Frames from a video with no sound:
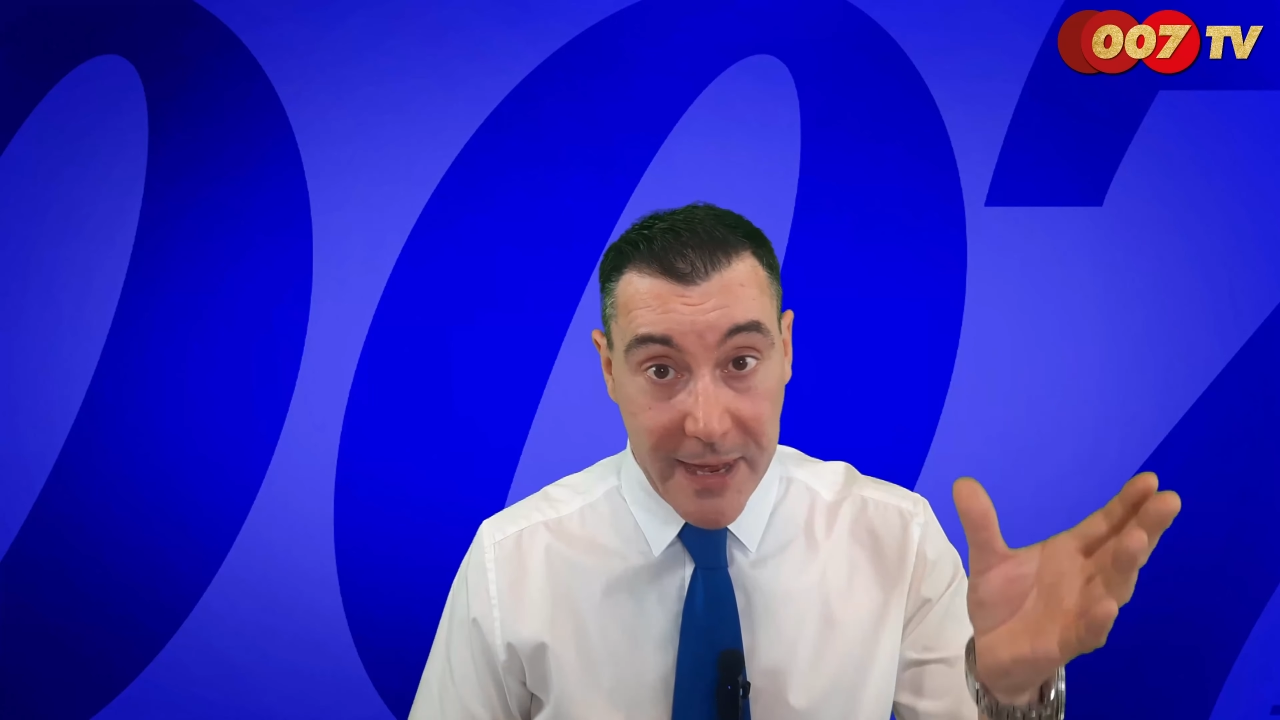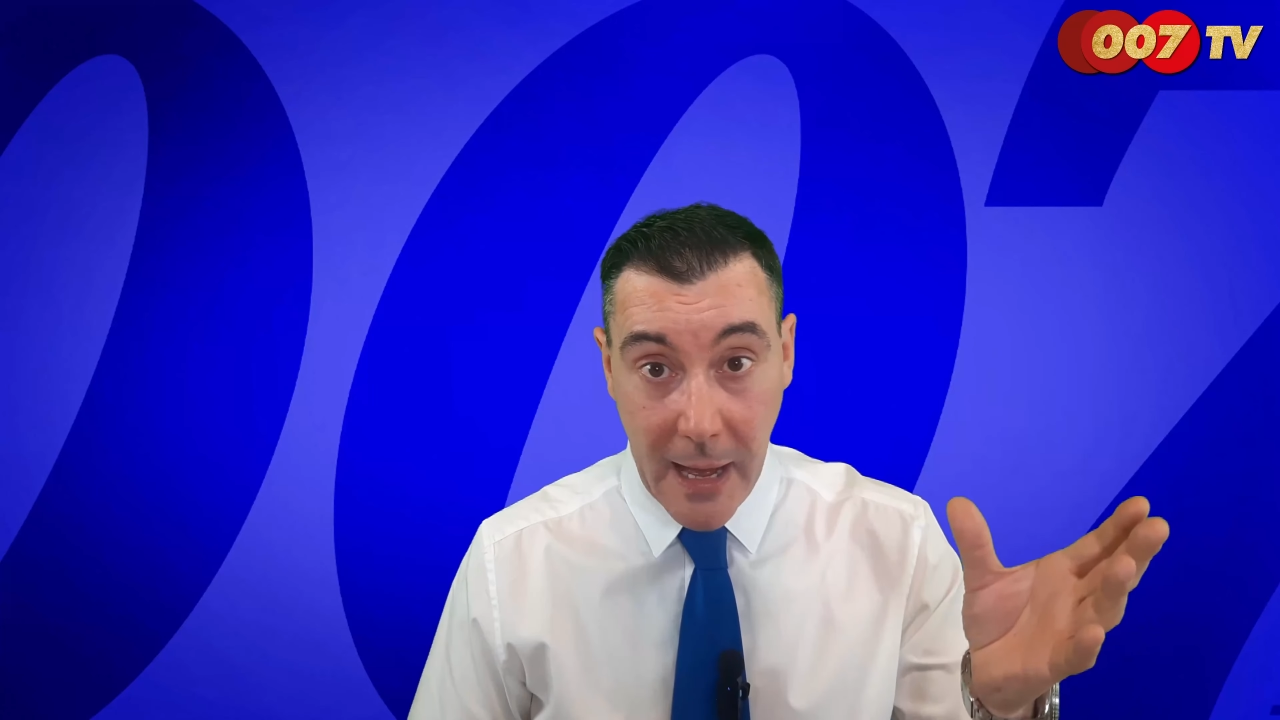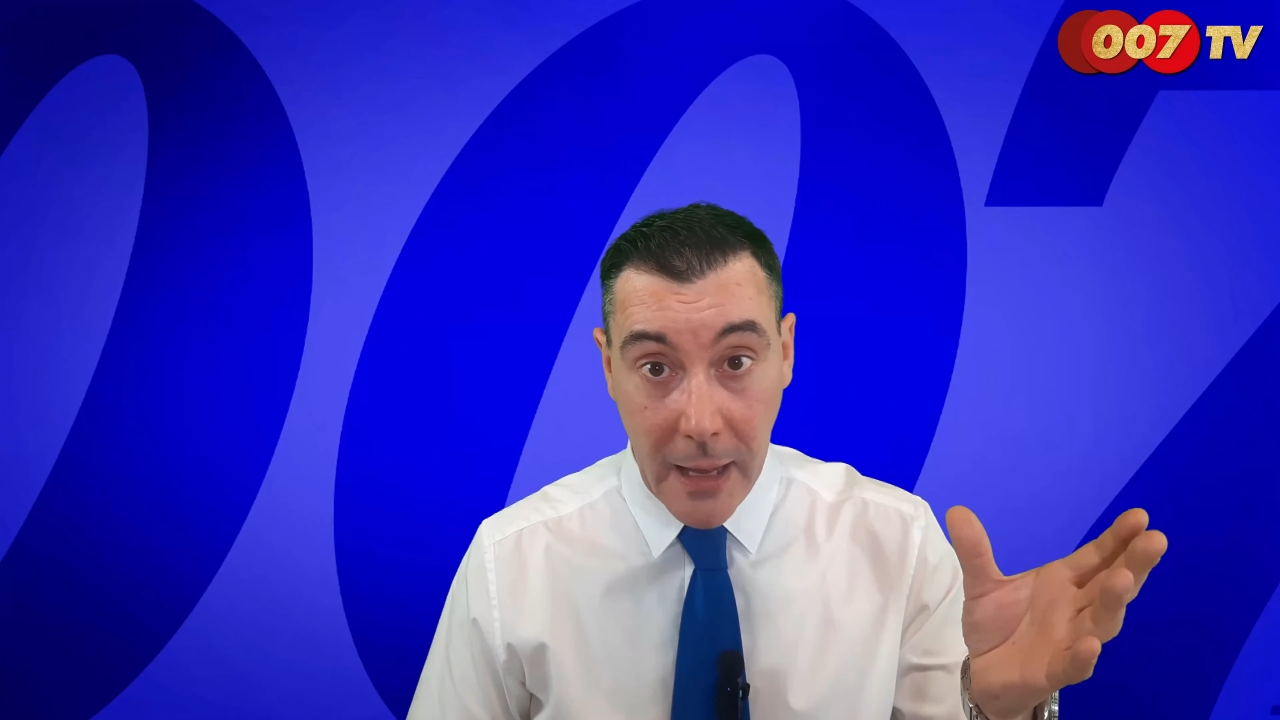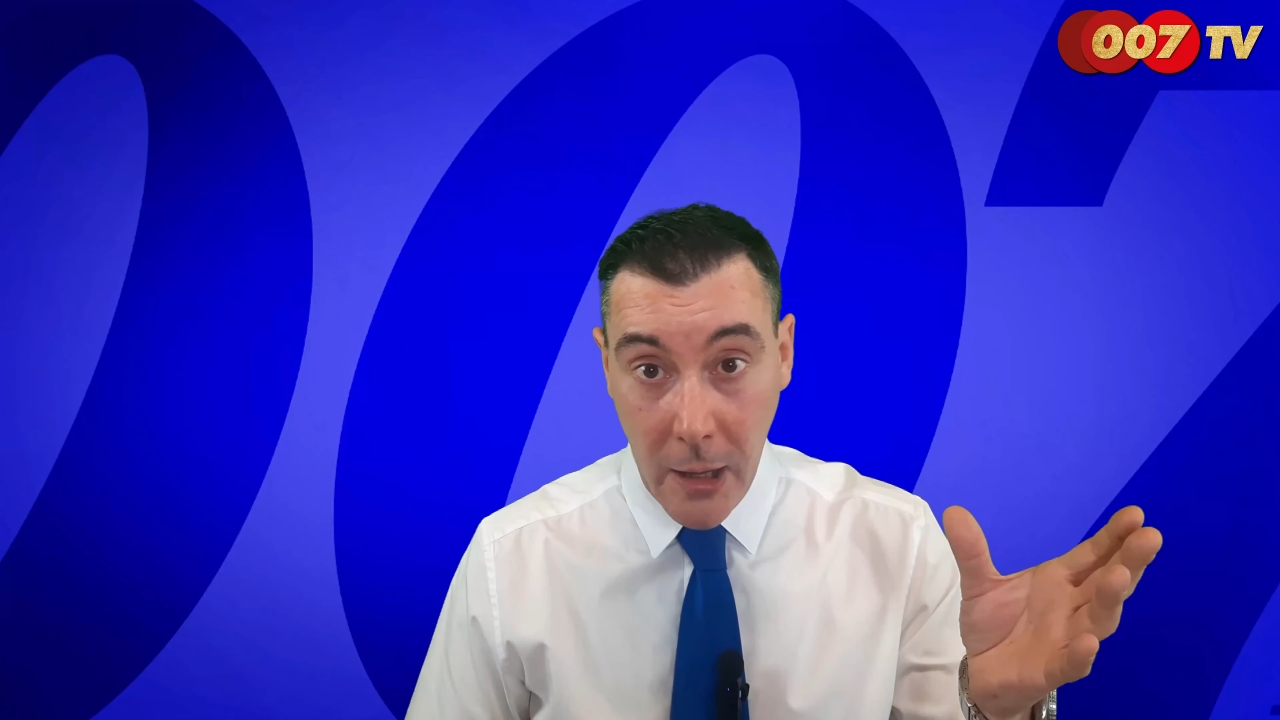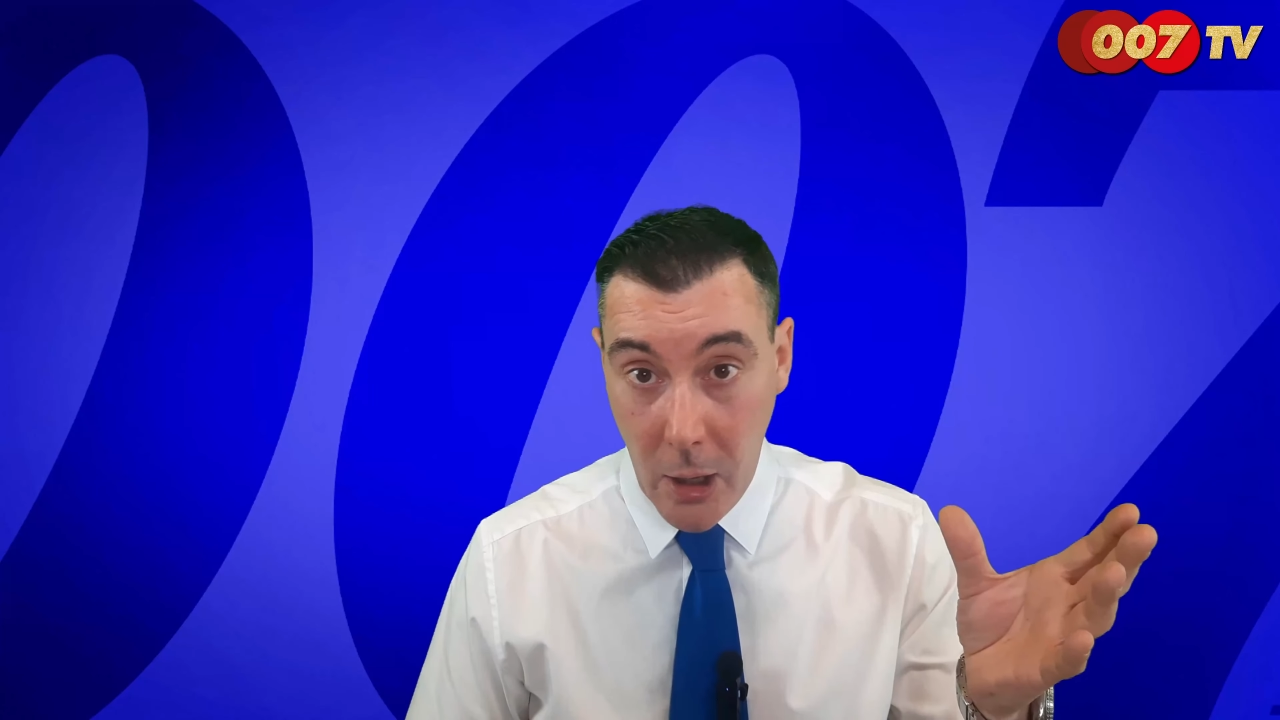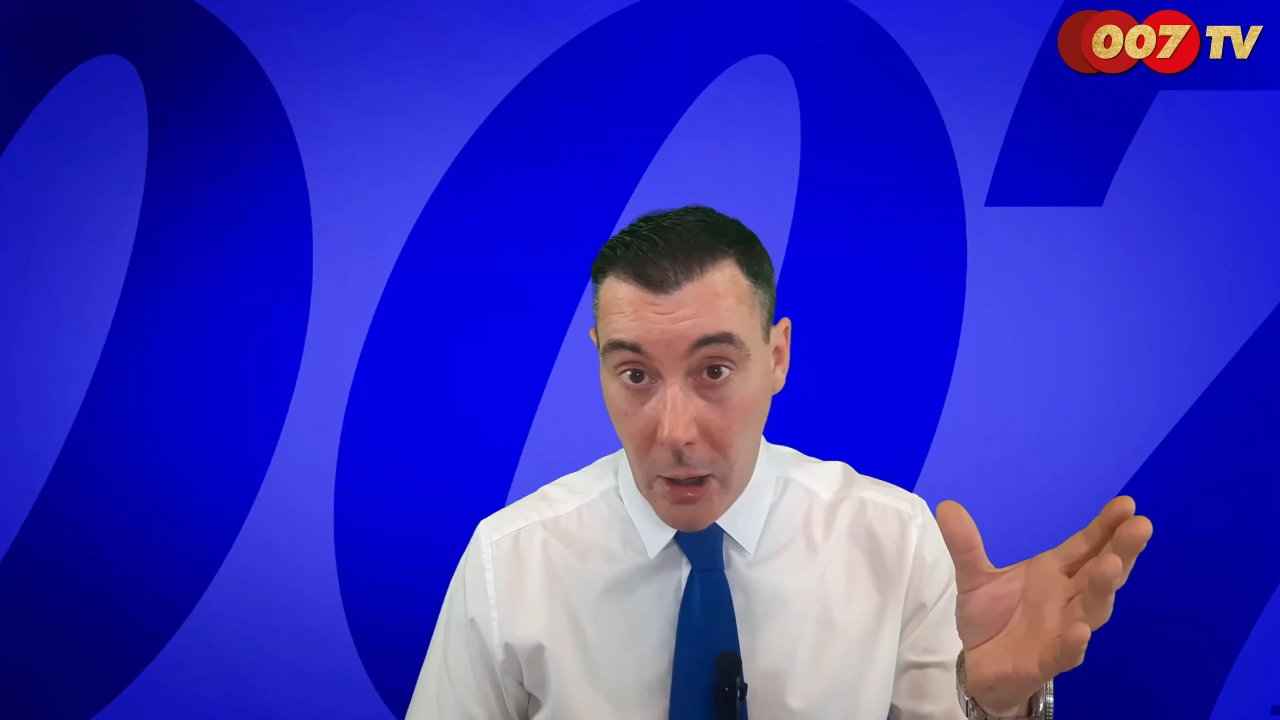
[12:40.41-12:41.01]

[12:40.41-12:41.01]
bien